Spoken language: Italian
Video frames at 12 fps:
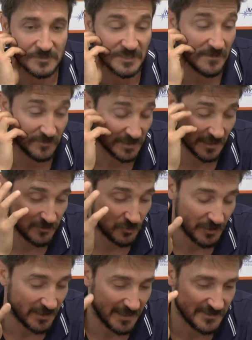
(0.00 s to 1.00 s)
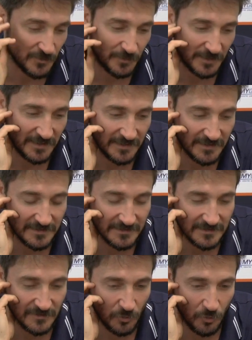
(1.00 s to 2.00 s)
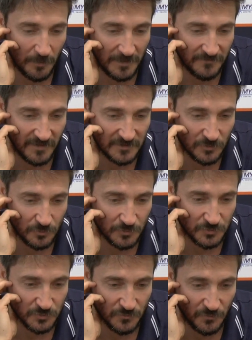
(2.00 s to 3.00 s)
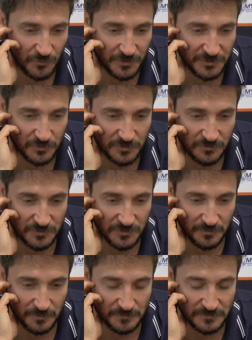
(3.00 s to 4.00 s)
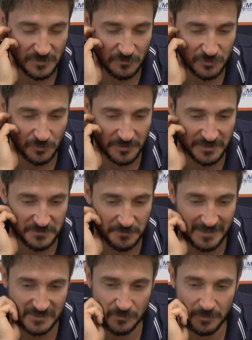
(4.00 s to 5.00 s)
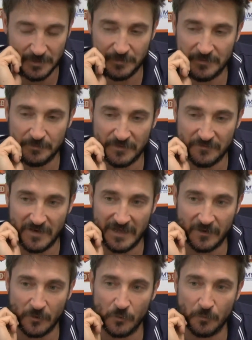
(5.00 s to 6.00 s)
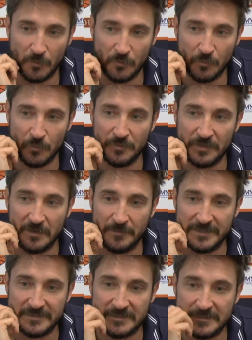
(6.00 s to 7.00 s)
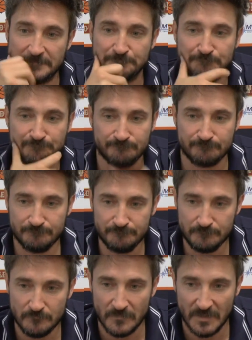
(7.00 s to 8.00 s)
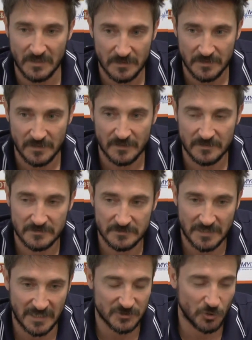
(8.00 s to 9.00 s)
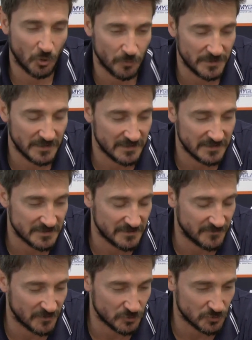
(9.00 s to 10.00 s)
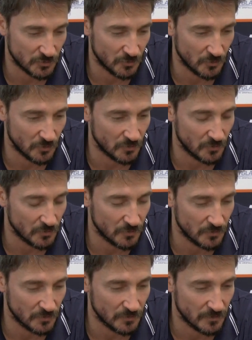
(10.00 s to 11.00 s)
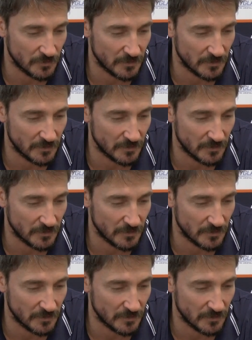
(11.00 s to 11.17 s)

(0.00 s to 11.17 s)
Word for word: staff che tra l'altro ringrazio perché non l'ho mai fatto quindi usufruisco di questo, di questo mini spazio per, per, per, farlo proprio pubblicamente Taso, Roby e Stefano sono